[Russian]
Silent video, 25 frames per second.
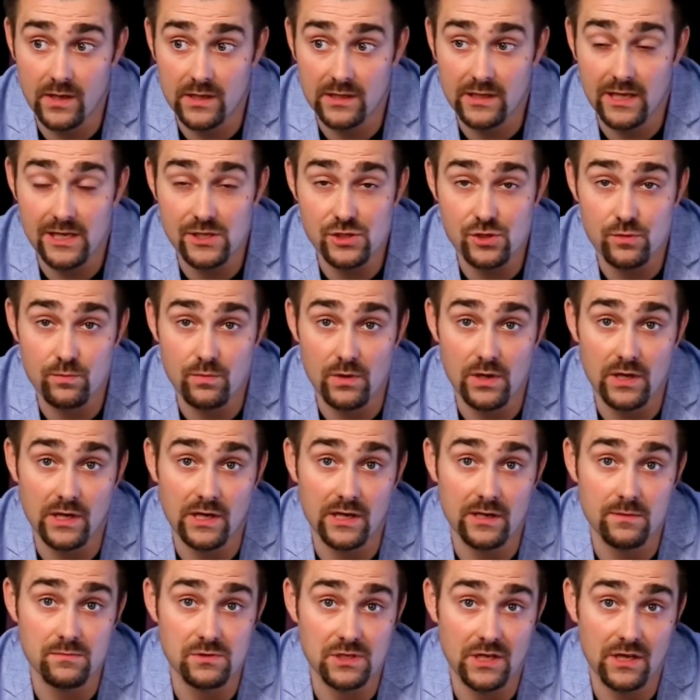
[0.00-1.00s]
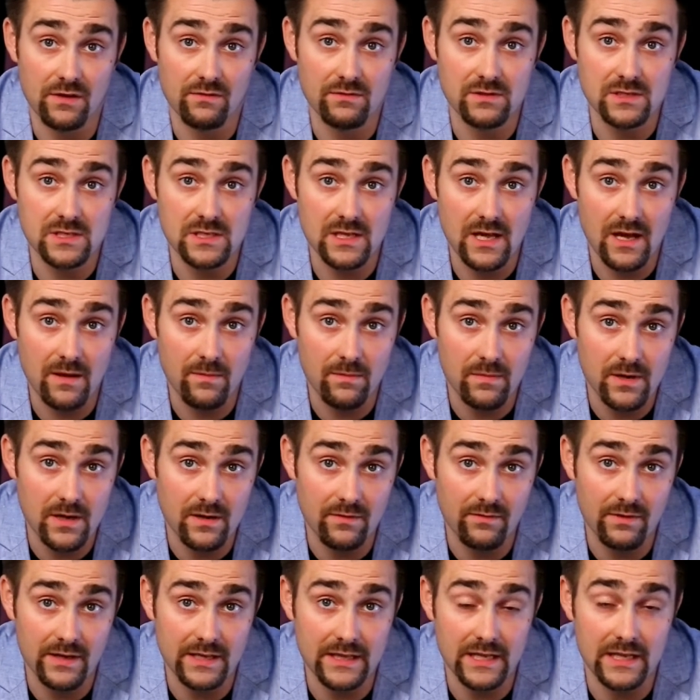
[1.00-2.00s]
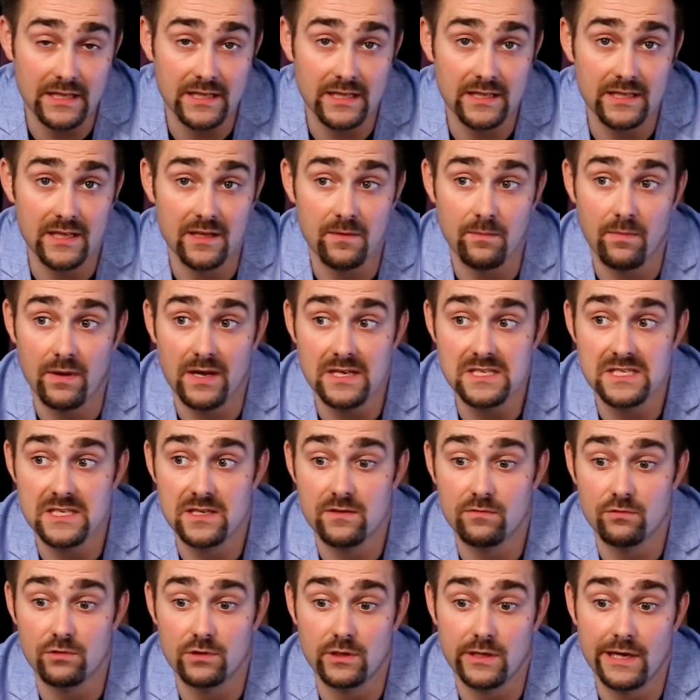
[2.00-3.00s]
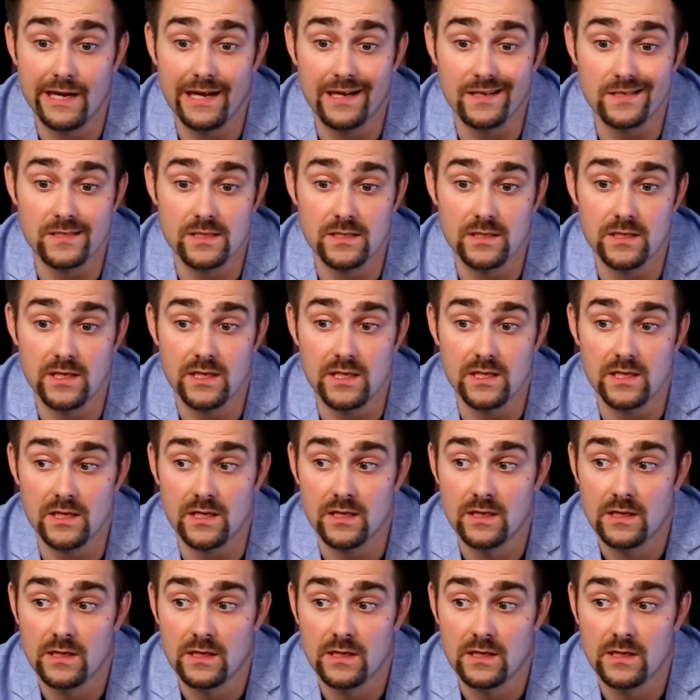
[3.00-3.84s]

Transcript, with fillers: Дальше были Крымская весна, были война на Донбассе. И вот реакции на эти